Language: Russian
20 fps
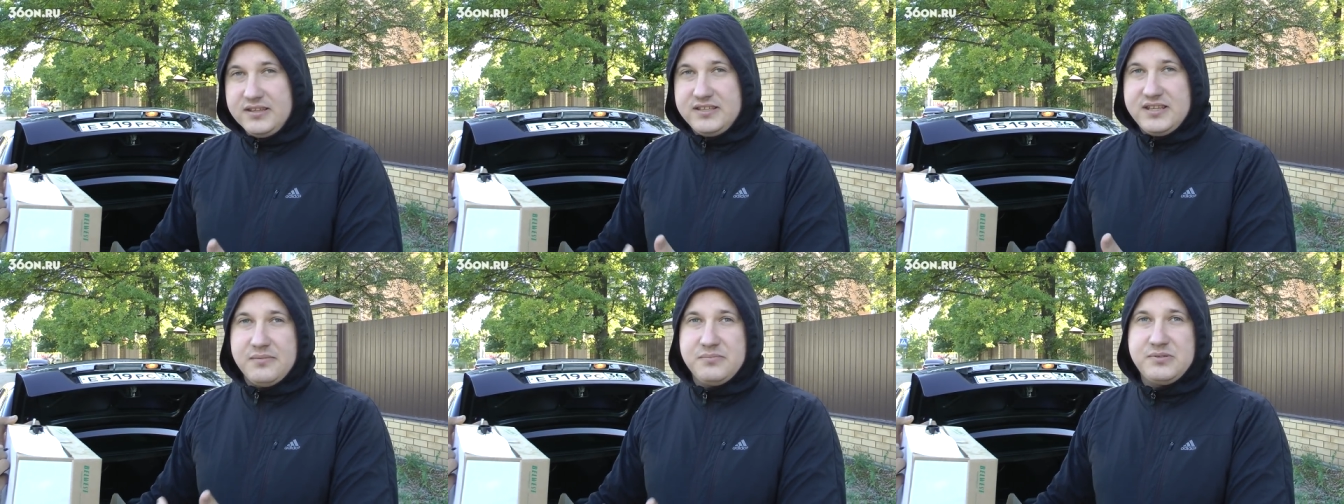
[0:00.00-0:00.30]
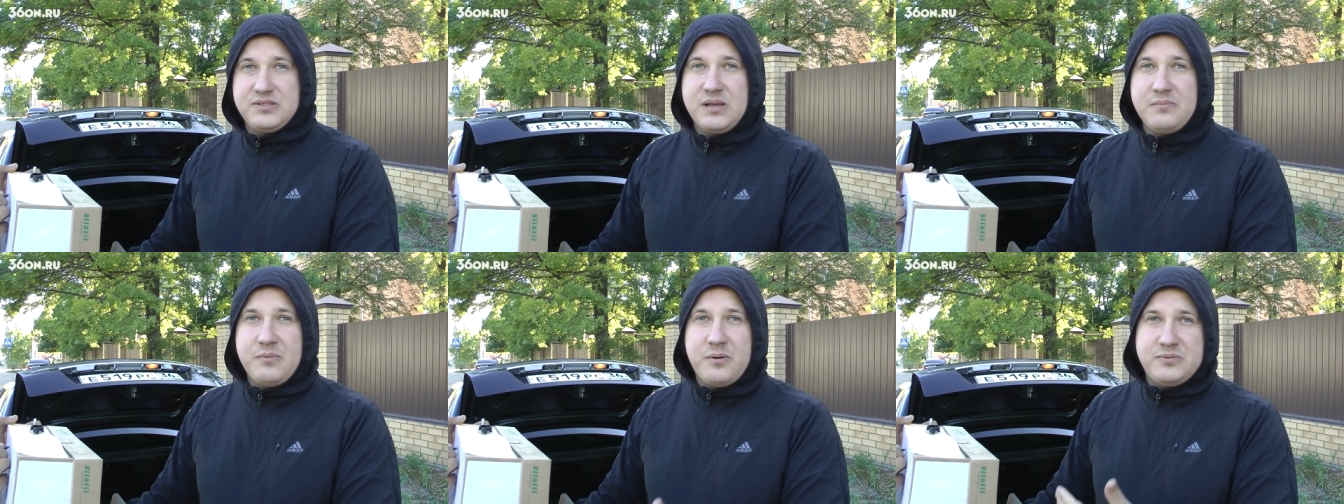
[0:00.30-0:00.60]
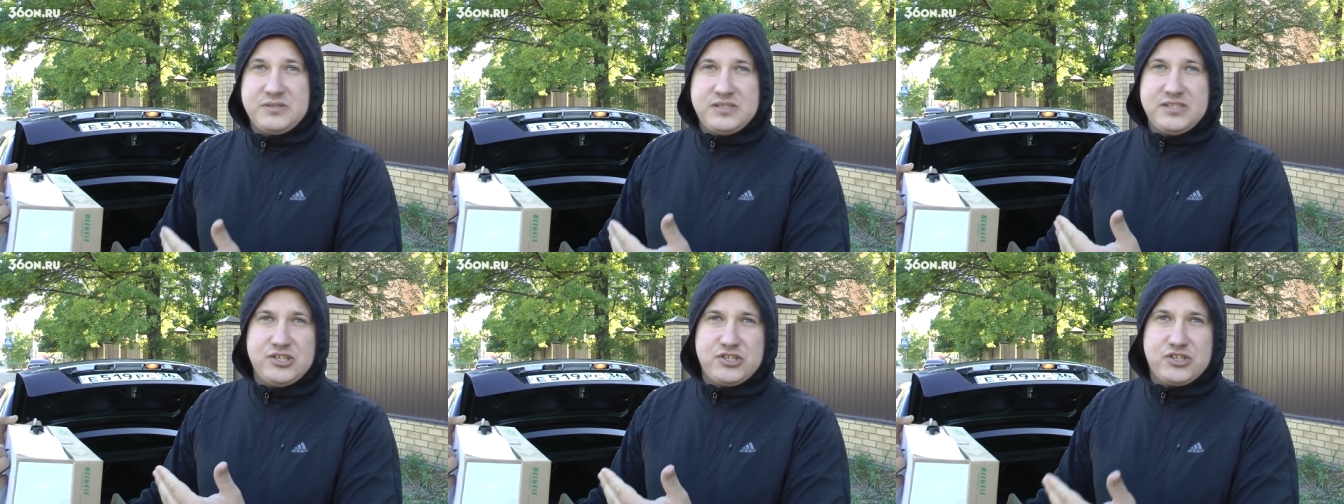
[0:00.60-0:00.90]
Тем
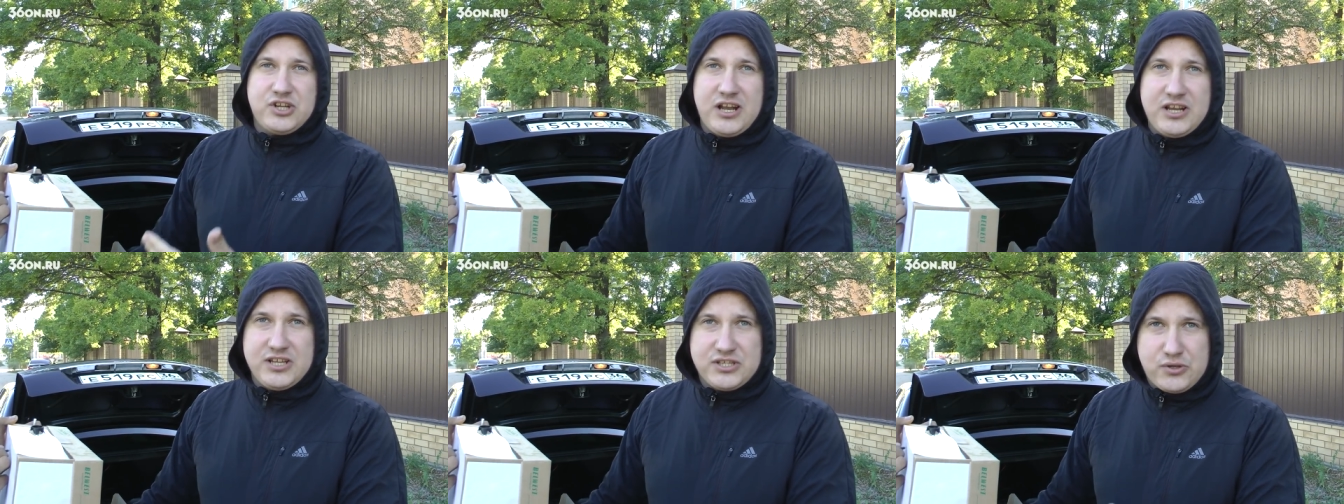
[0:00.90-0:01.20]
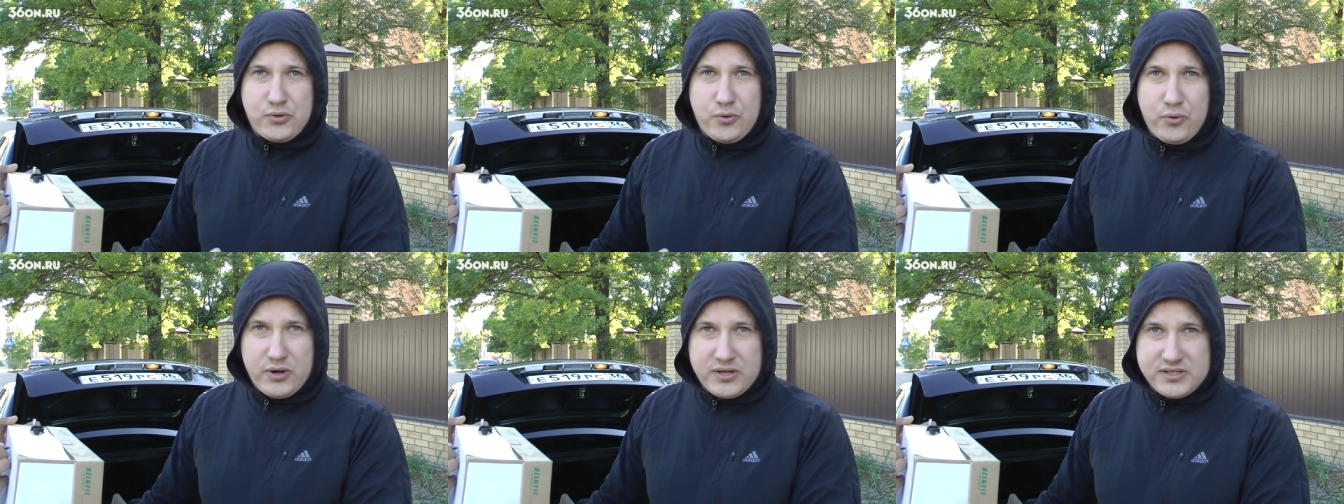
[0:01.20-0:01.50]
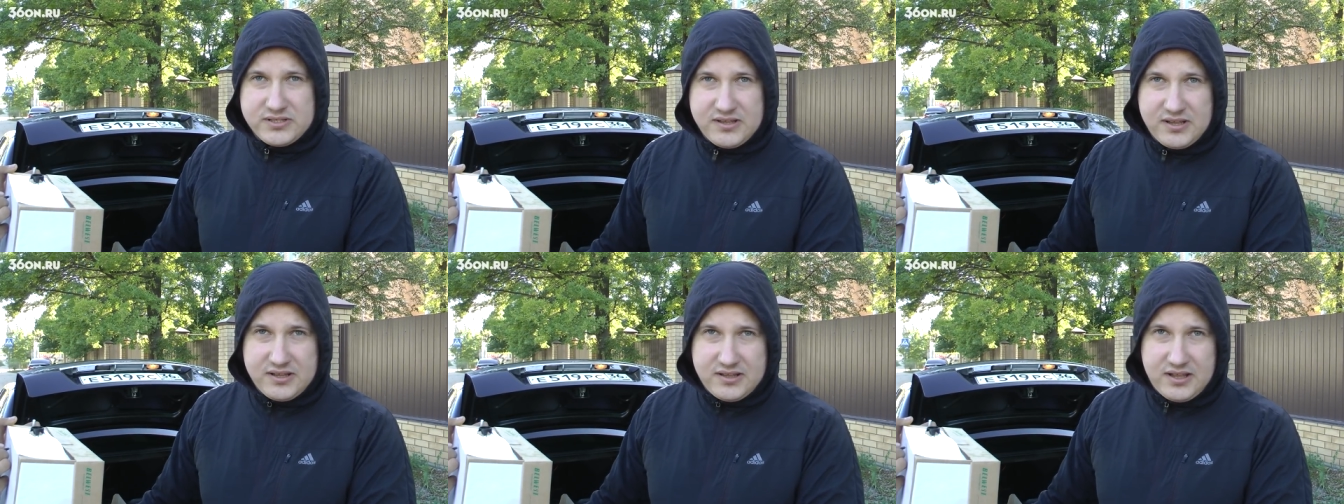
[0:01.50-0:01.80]
самым снижали
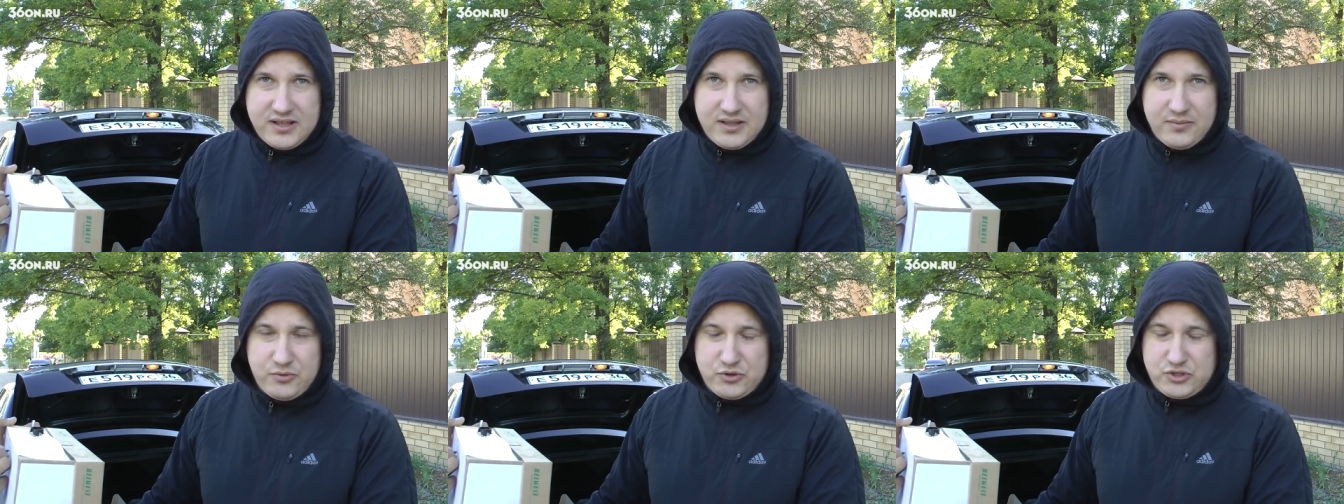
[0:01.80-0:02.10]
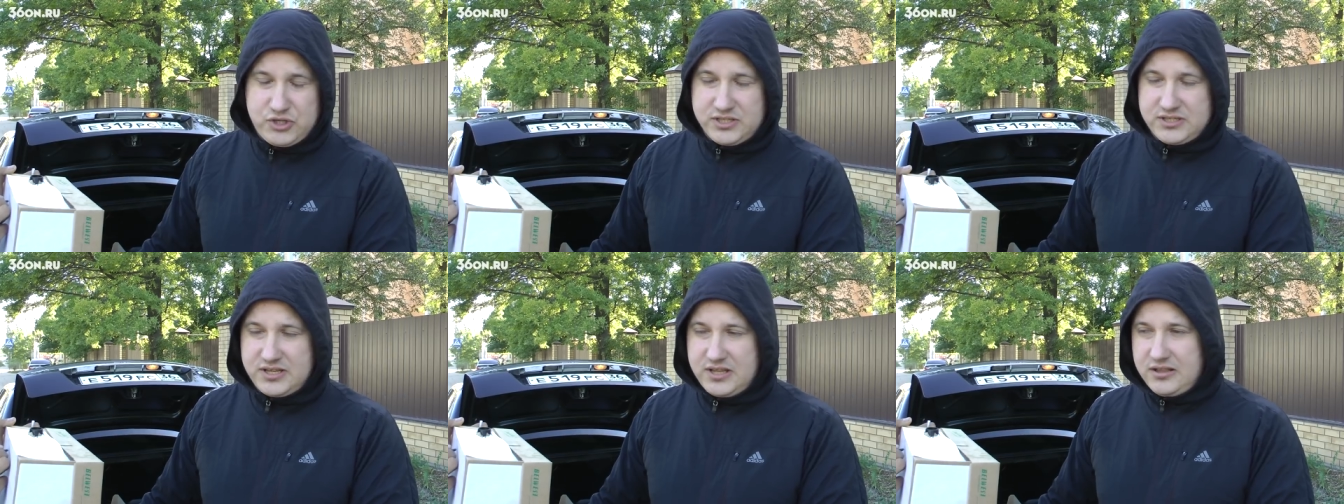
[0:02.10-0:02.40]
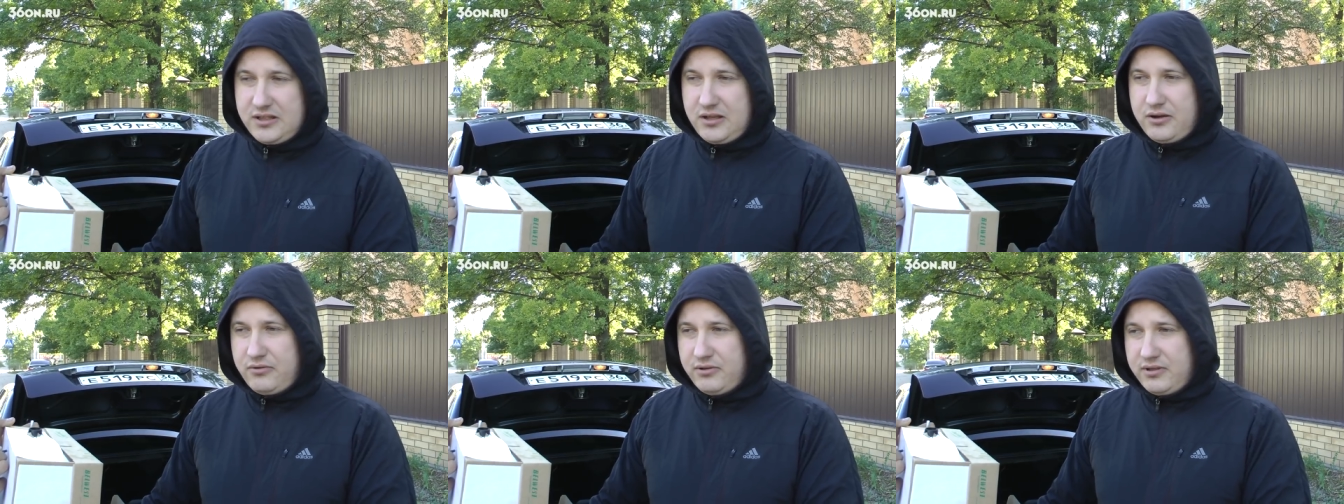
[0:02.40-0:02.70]
скорость на данном
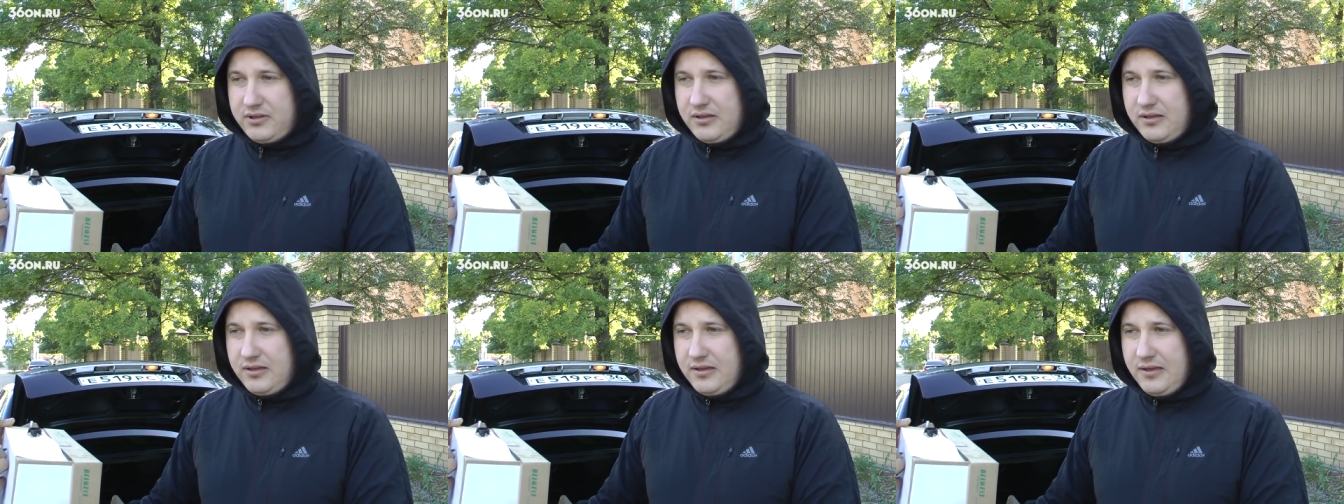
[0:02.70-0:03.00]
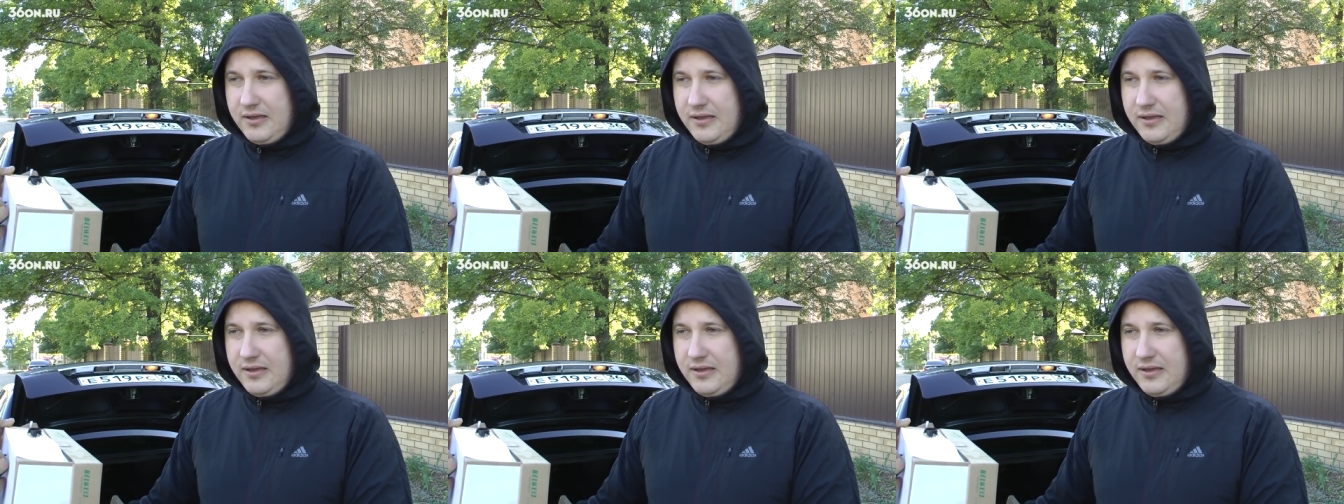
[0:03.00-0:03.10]
участке дороги